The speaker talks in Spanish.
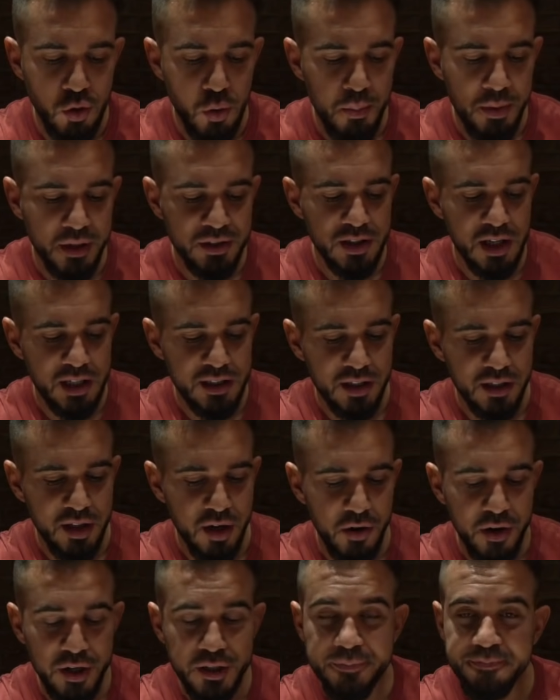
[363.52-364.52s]
como un mix de las
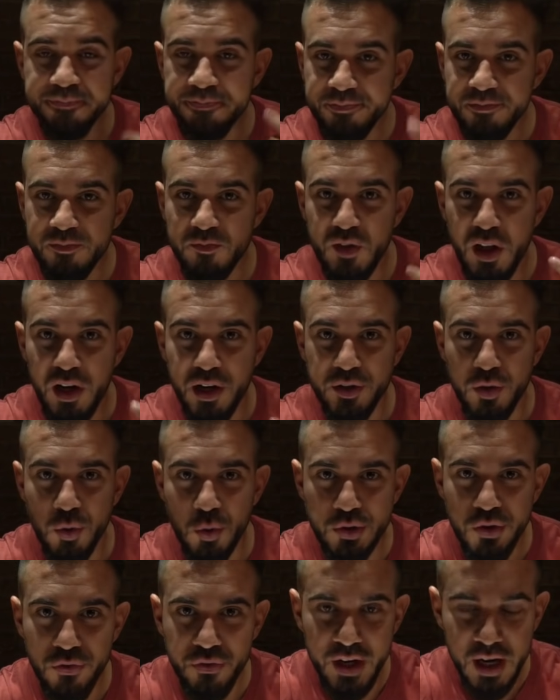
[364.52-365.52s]
anteriores y el
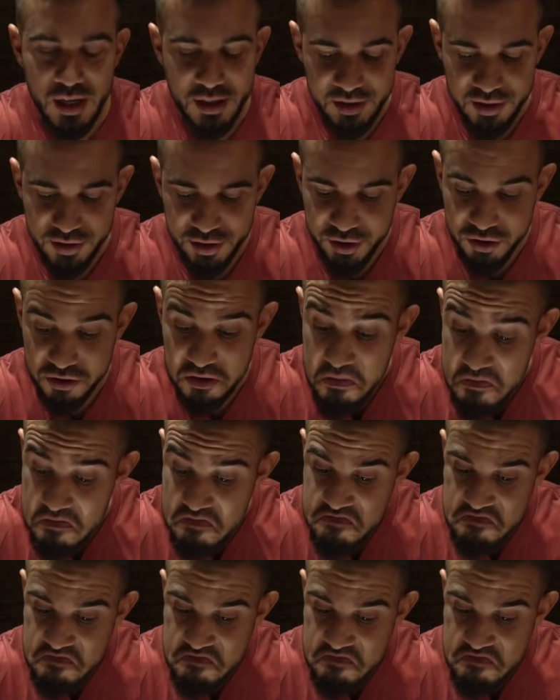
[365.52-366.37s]
retrogusto final es distinto.